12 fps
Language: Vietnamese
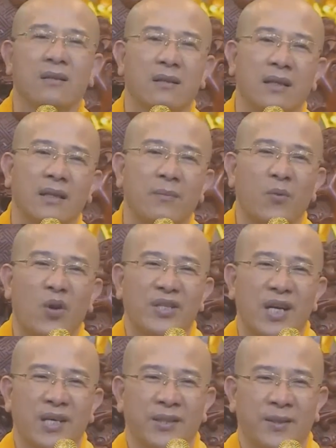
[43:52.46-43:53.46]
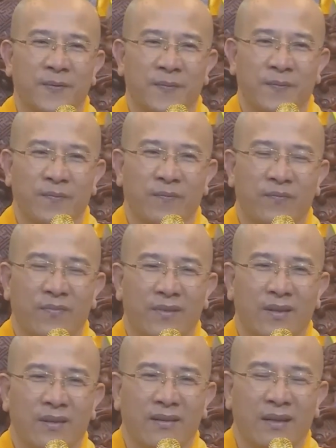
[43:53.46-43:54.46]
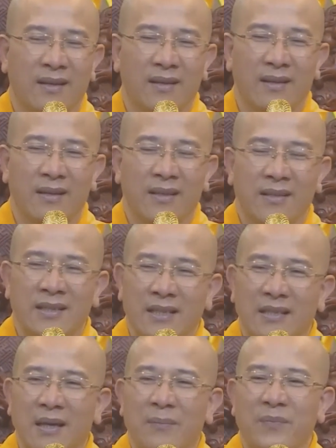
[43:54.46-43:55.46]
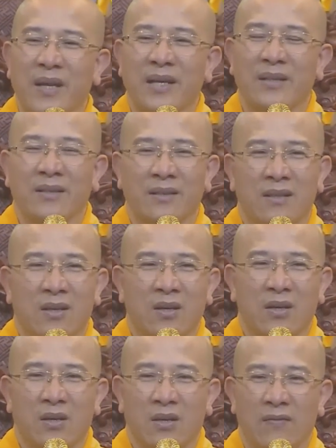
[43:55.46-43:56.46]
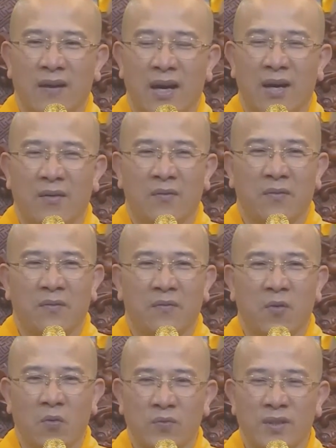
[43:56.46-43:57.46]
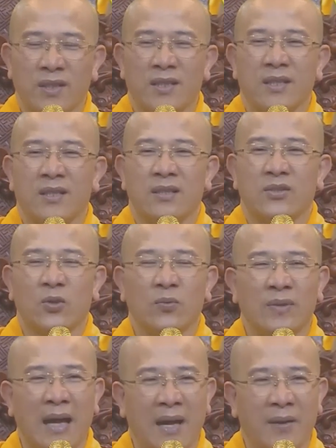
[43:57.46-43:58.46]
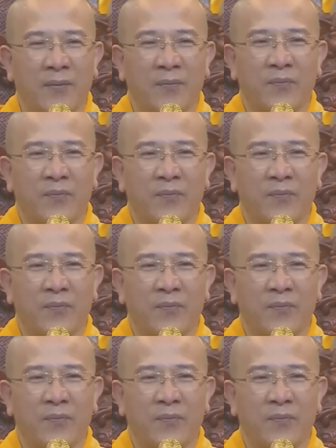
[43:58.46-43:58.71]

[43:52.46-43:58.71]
cái tâm cõi trời rồi. Đấy, nhất tâm đến vào phụng sự chúng tăng,